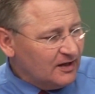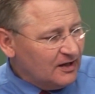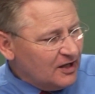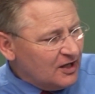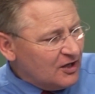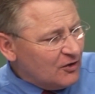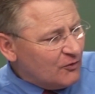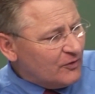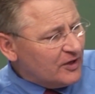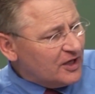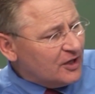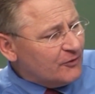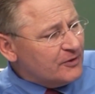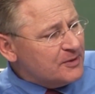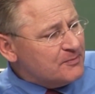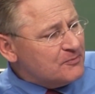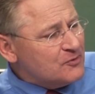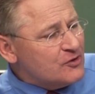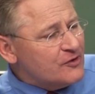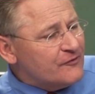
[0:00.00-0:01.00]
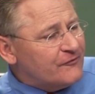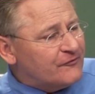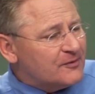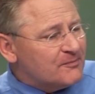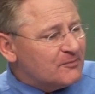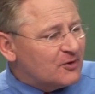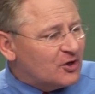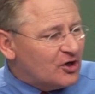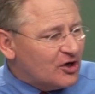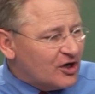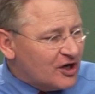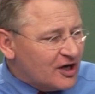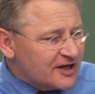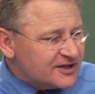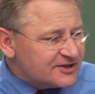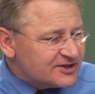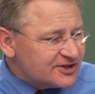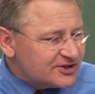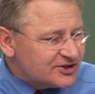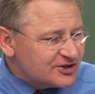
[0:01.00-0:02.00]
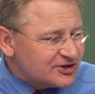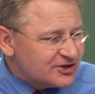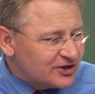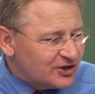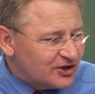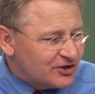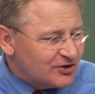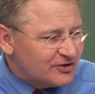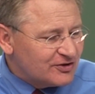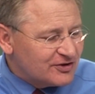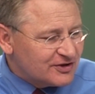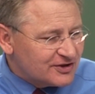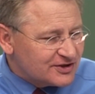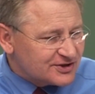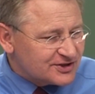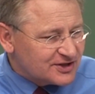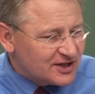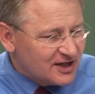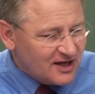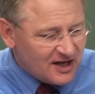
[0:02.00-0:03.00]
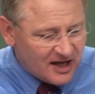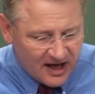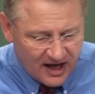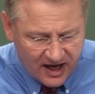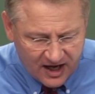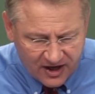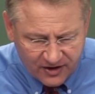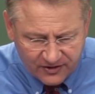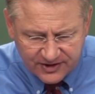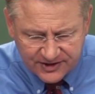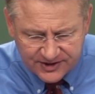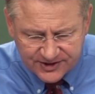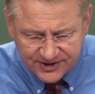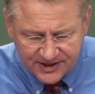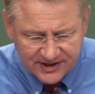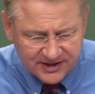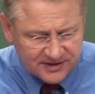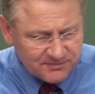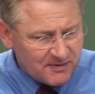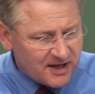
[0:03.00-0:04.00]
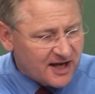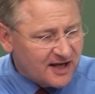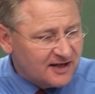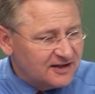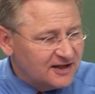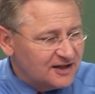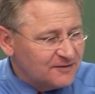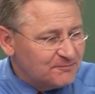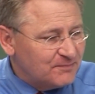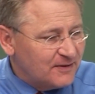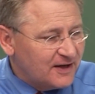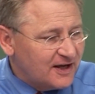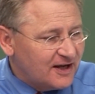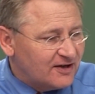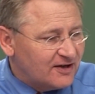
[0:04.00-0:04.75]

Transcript: Peki çözüm nedir? Böyle olan birini nasıl iyileştirebiliriz?